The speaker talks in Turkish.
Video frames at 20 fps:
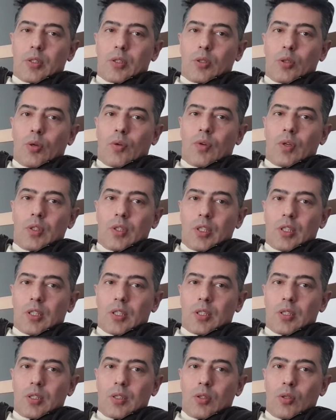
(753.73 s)
Sinovan
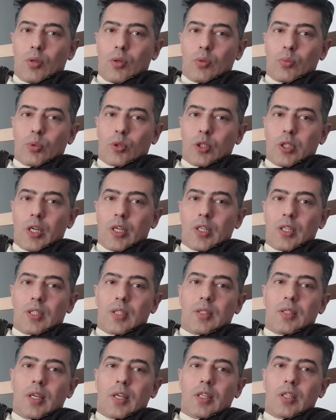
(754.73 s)
ikisinde olmuşlar
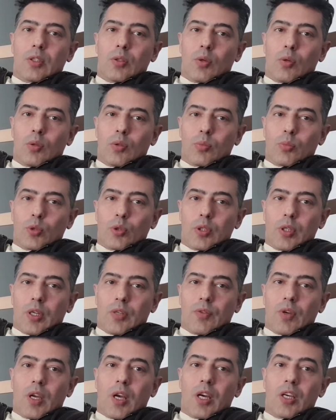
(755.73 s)
ya da tekine
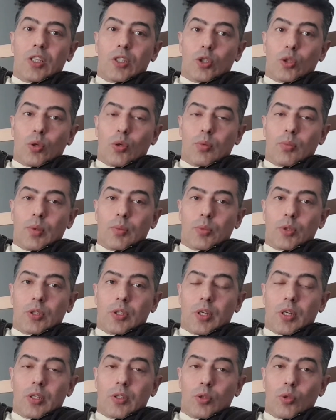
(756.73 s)
olmuşlar veya hiç
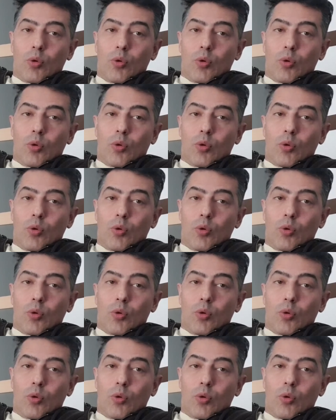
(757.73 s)
olmamışlar.